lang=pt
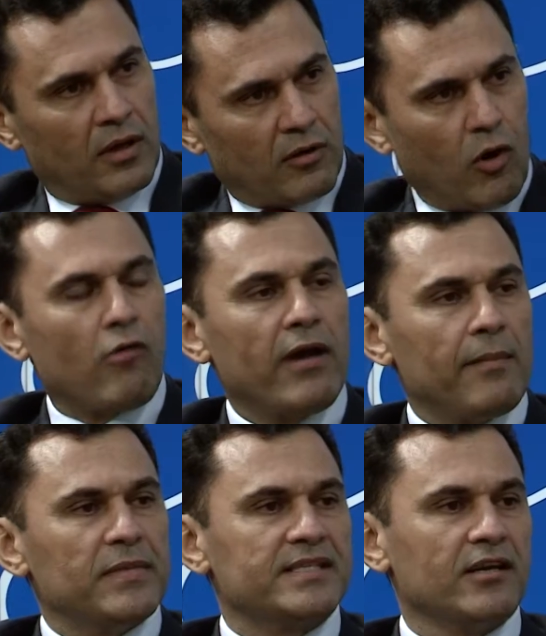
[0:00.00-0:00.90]
qual é a
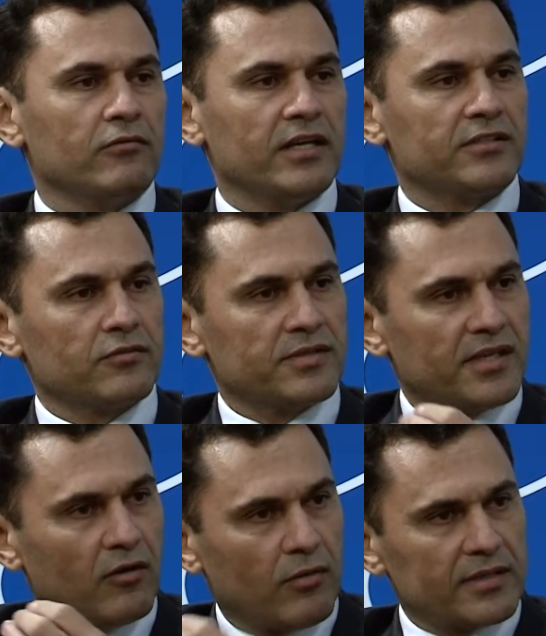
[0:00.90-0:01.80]
missão da
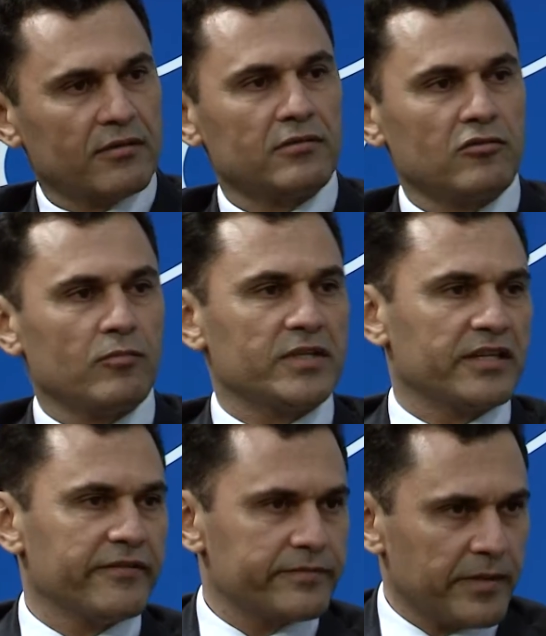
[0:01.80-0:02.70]
instituição, quais são os
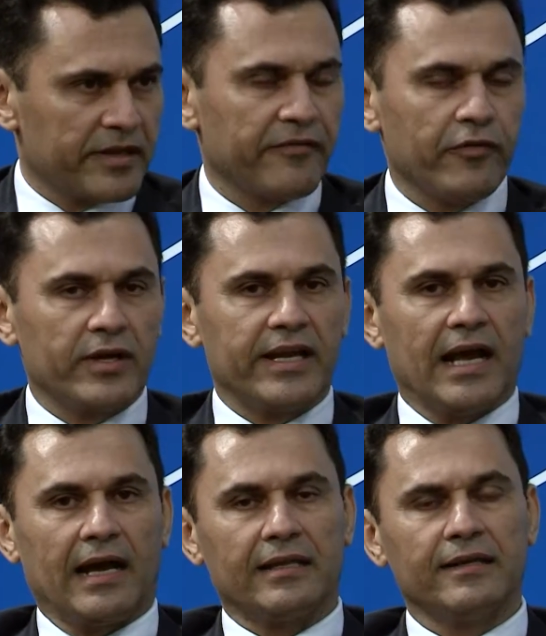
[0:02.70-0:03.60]
objetivos para que foi
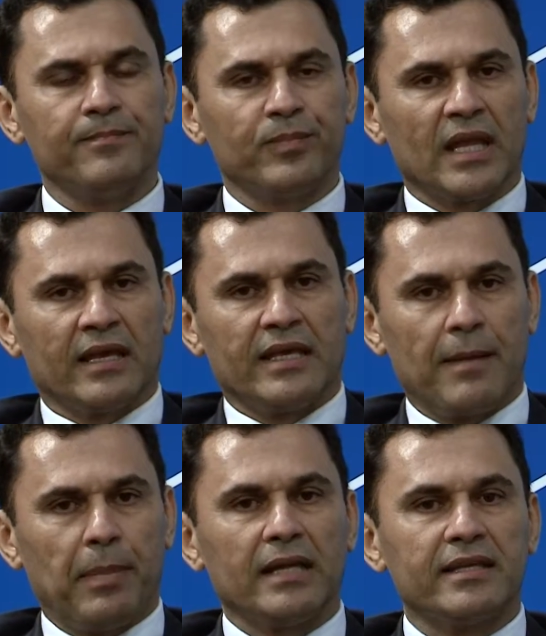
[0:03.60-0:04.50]
criada, e a
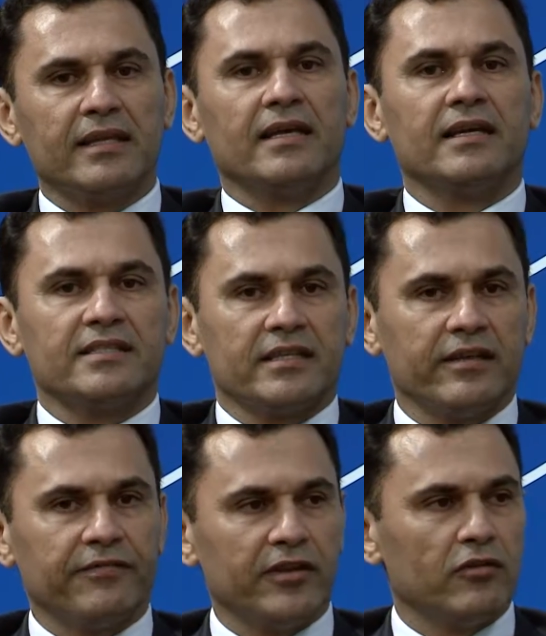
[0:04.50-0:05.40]
partir daí a gente
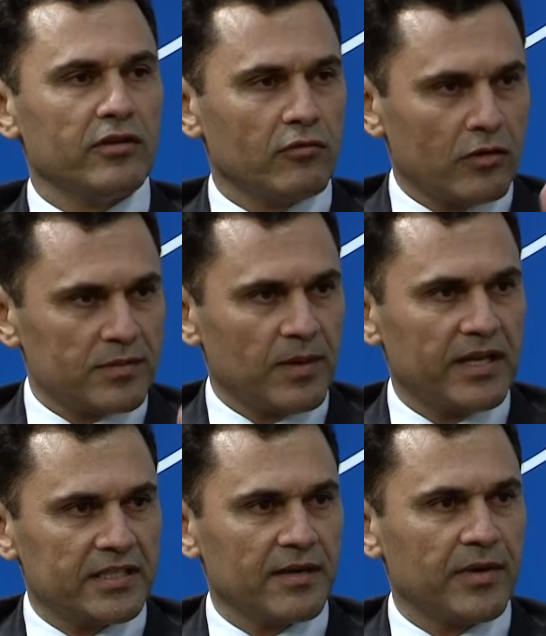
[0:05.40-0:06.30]
define o nosso
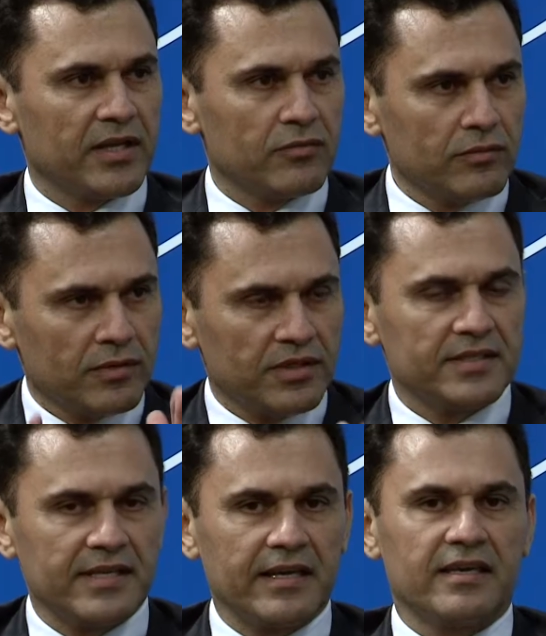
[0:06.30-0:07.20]
planejamento e
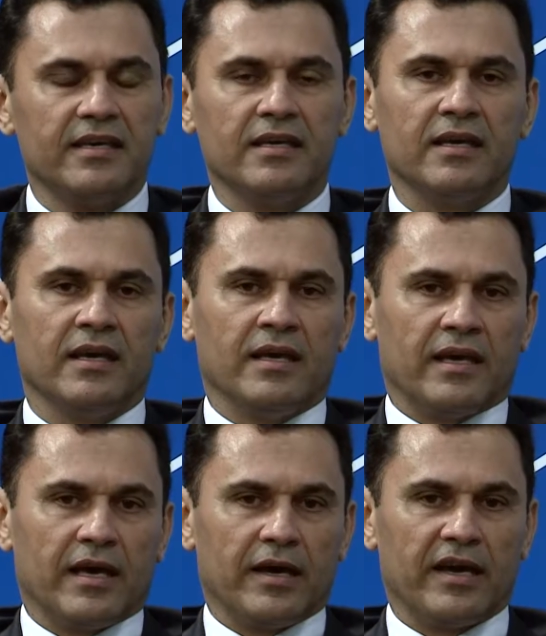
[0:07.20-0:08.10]
seguir
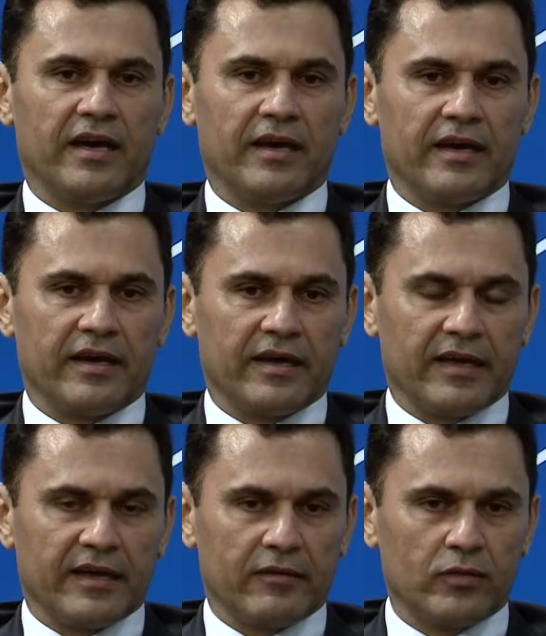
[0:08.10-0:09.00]
é,
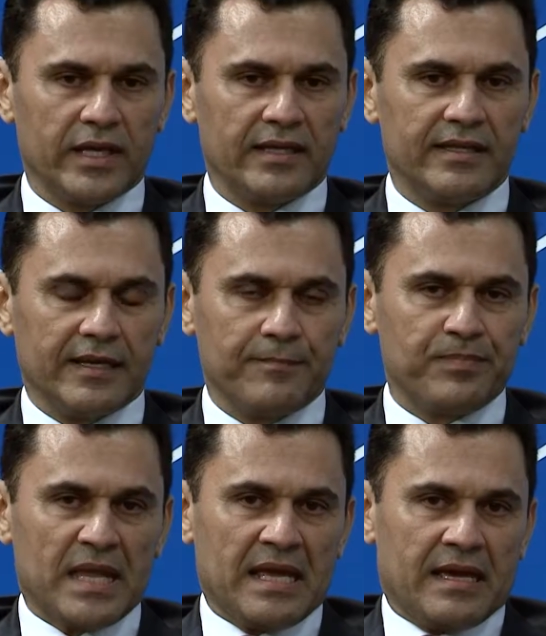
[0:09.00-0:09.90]
é, o dia a dia.
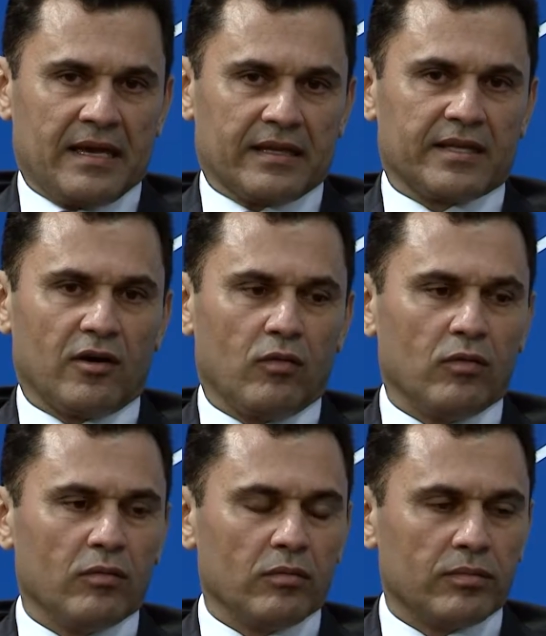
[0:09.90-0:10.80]

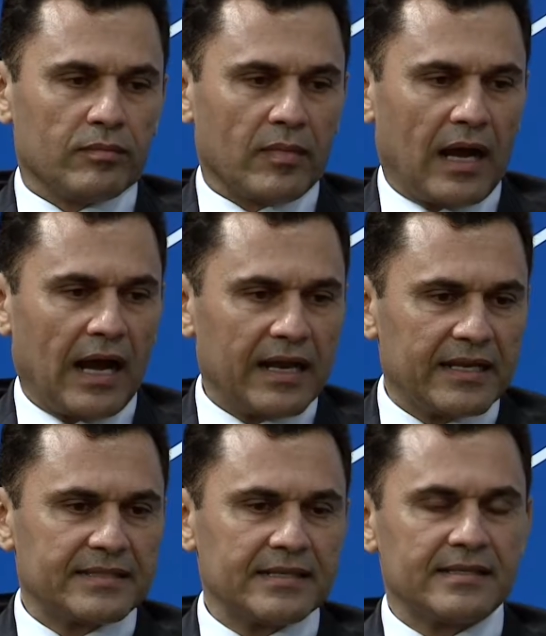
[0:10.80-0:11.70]
Então, há
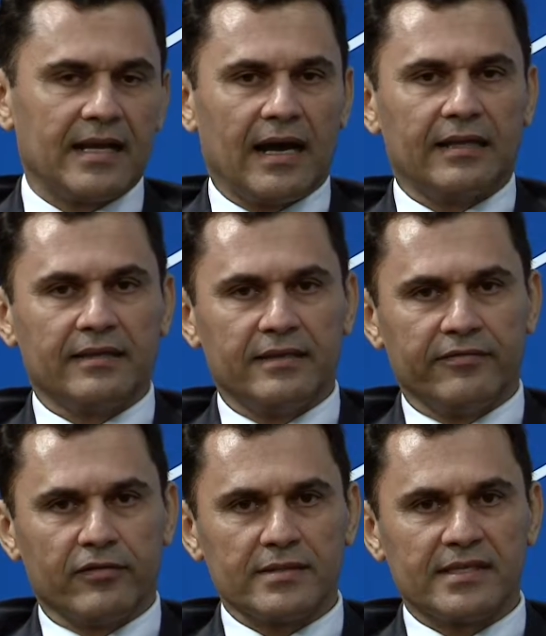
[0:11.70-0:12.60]
necessidade de
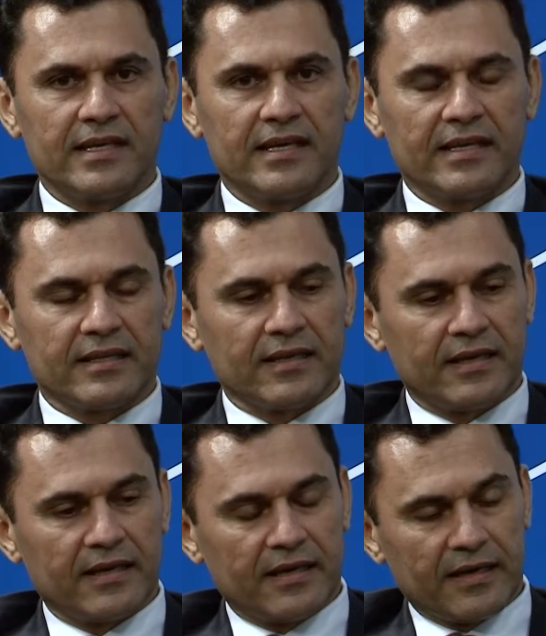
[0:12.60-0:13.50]
você
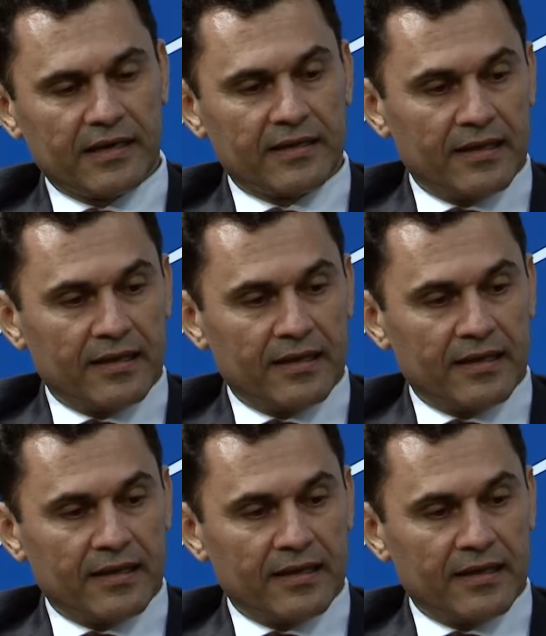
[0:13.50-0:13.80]
é,